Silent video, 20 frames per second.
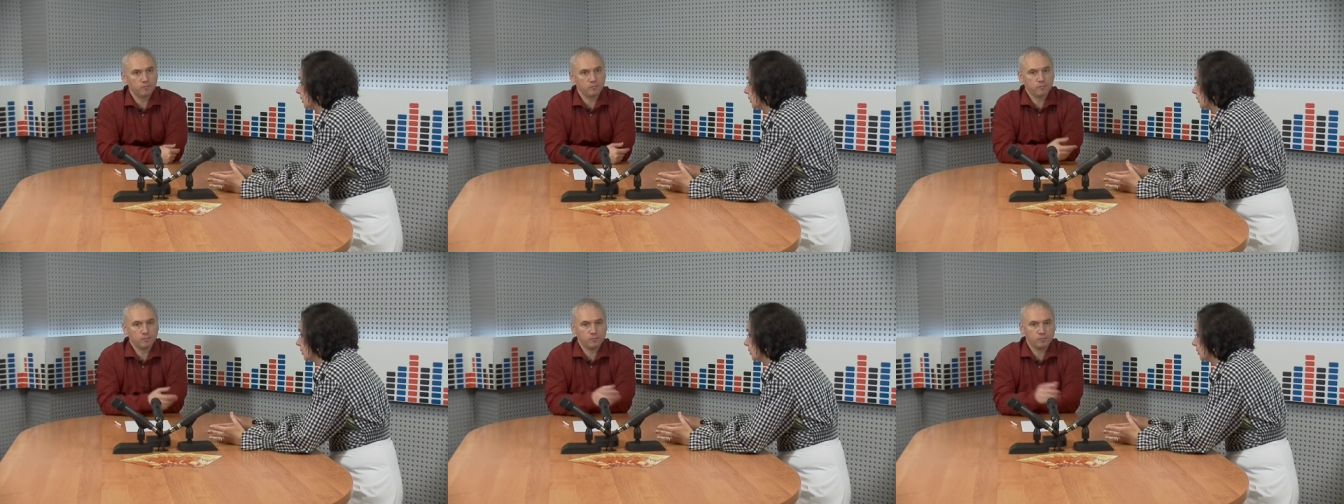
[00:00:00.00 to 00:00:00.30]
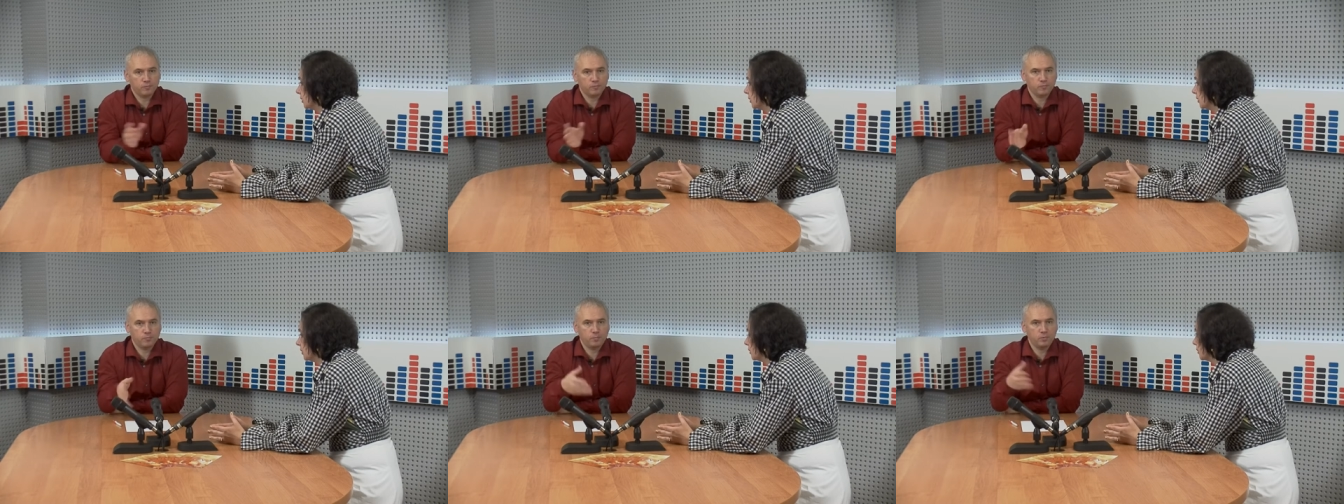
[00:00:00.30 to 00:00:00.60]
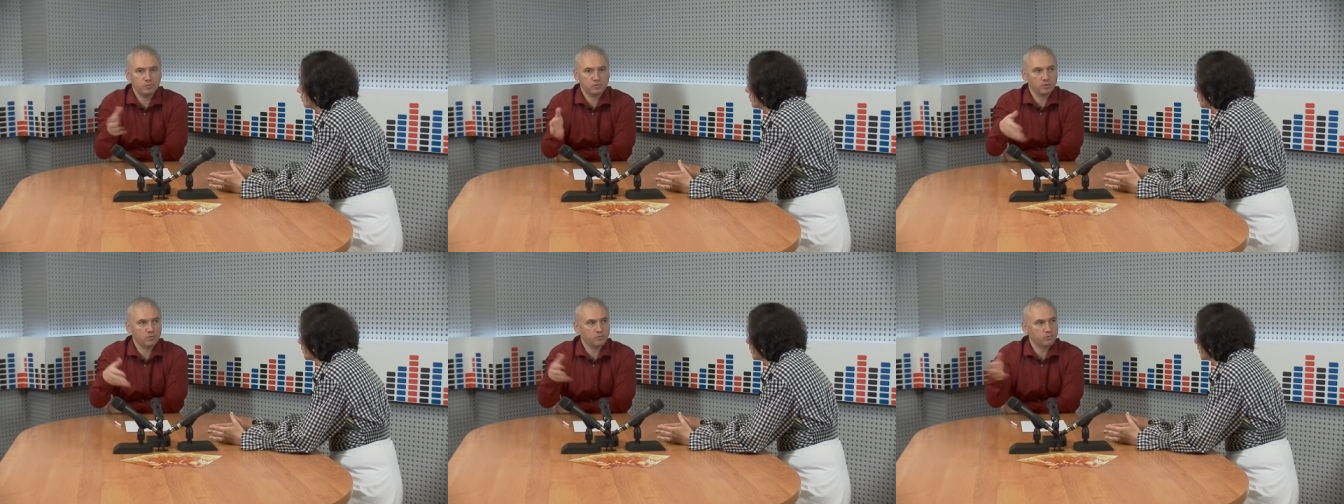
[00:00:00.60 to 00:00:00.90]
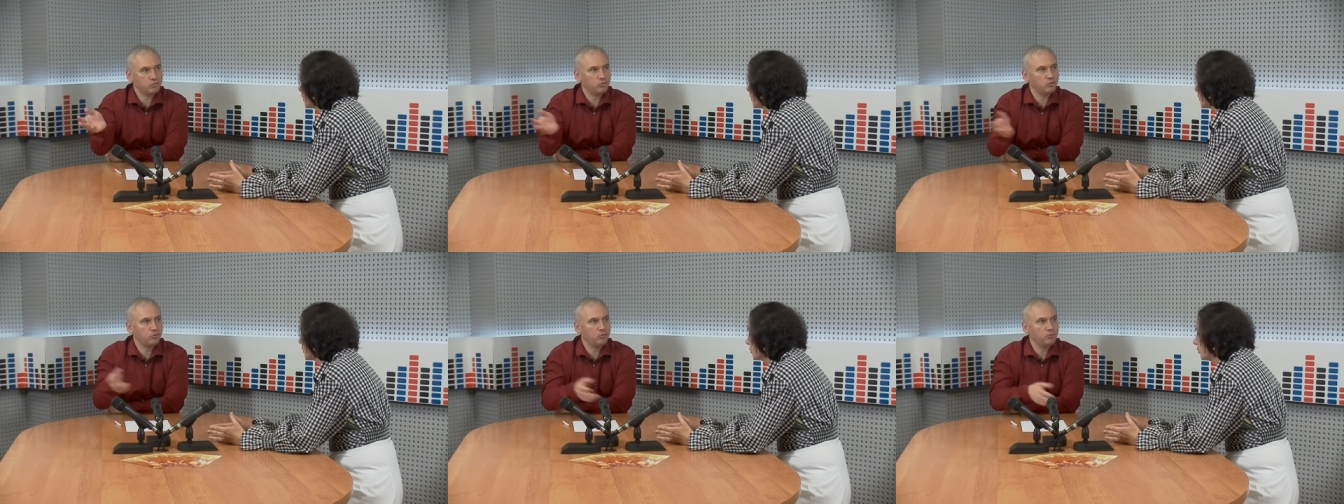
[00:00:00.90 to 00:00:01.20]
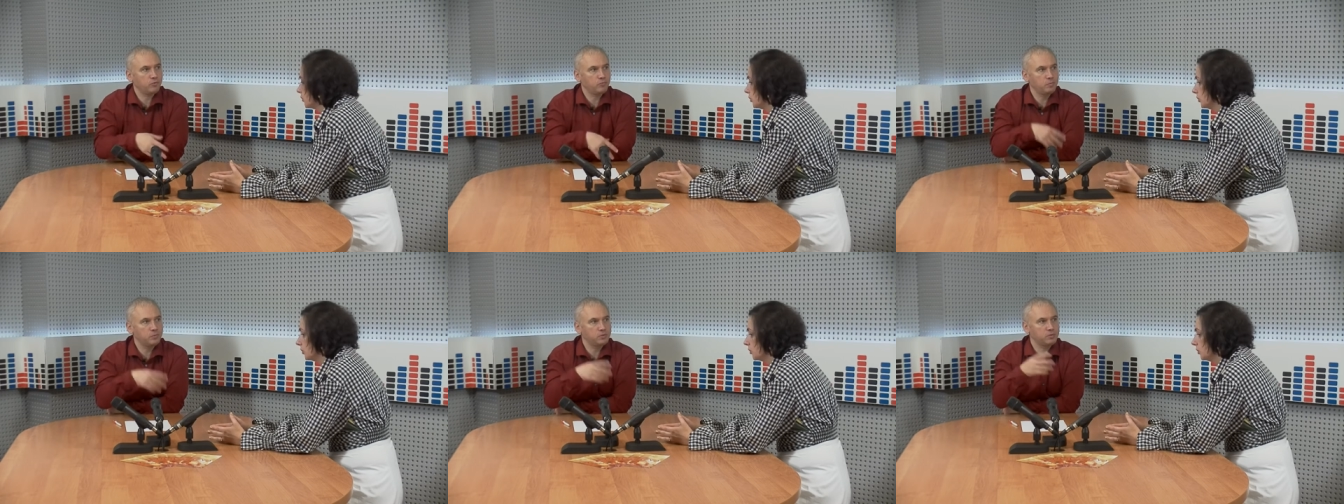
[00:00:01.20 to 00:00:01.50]
вписав,
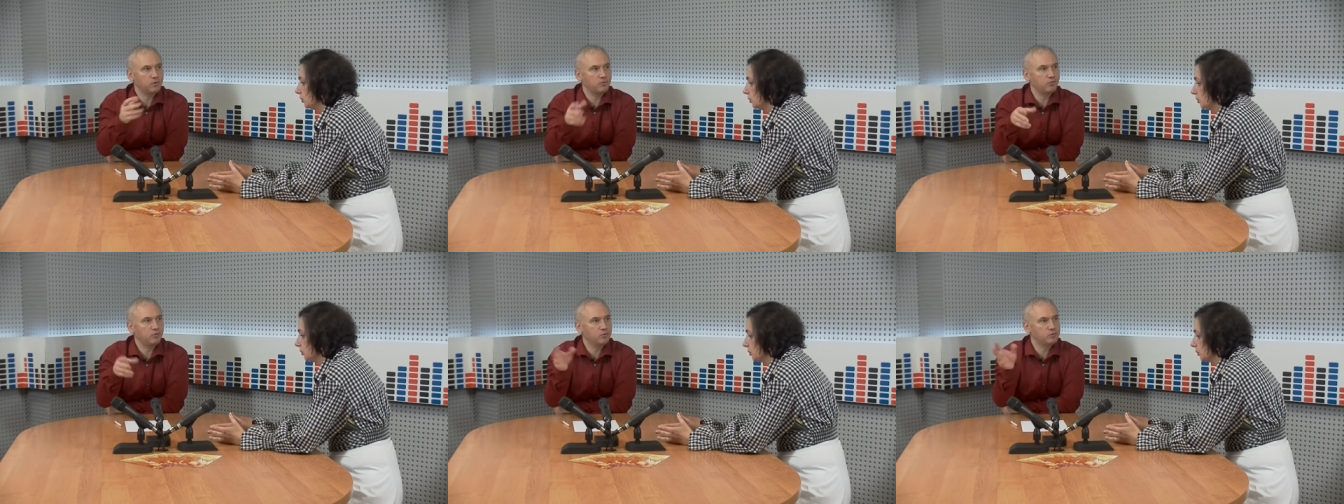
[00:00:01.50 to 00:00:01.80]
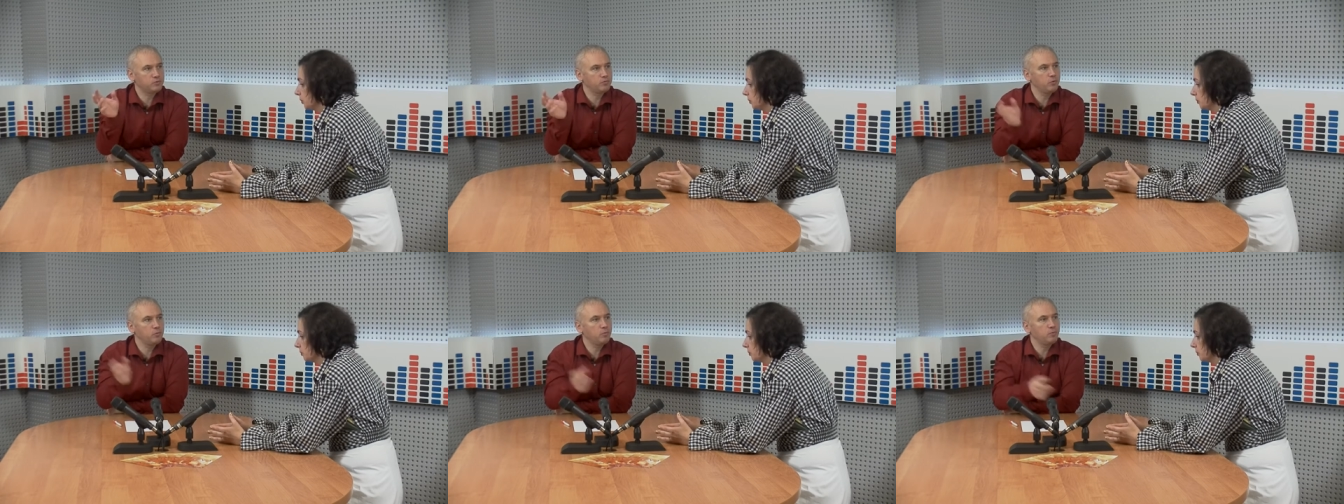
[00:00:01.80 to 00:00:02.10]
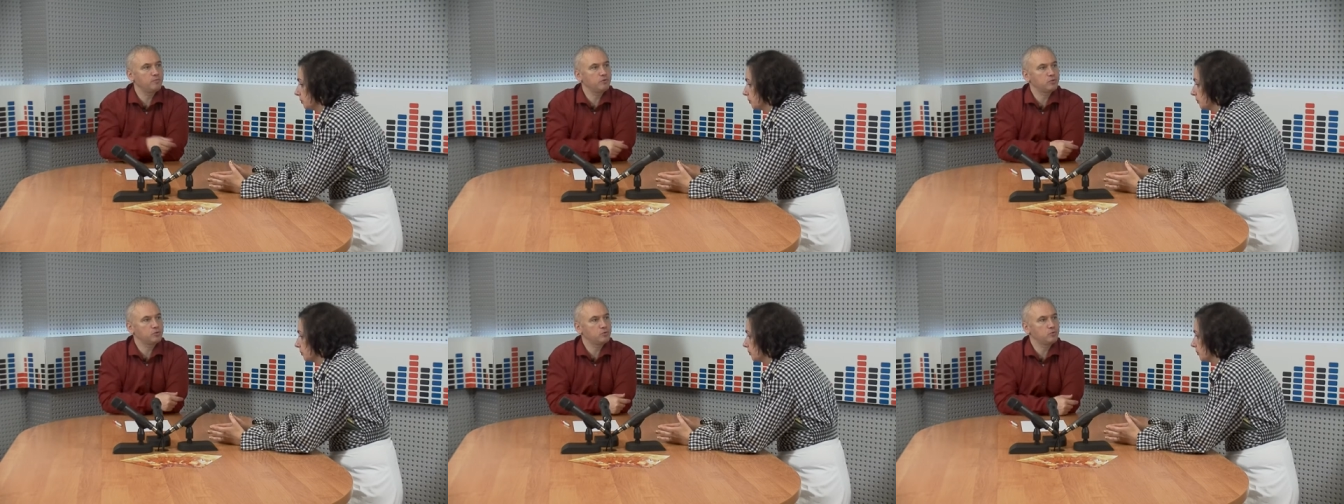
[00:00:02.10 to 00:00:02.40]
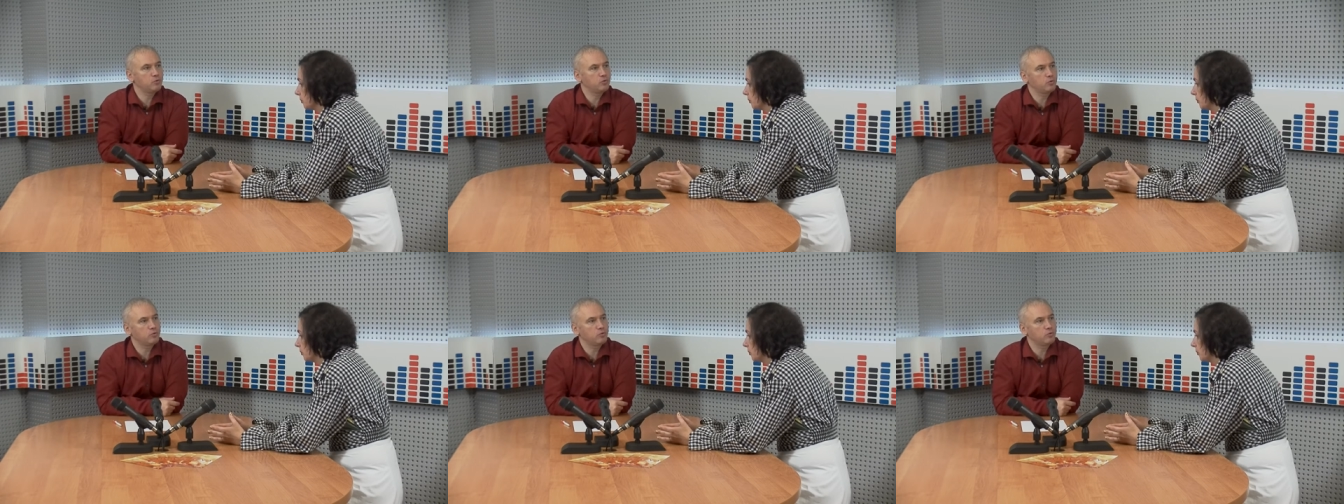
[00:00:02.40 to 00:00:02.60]
вписавших свое имя в историю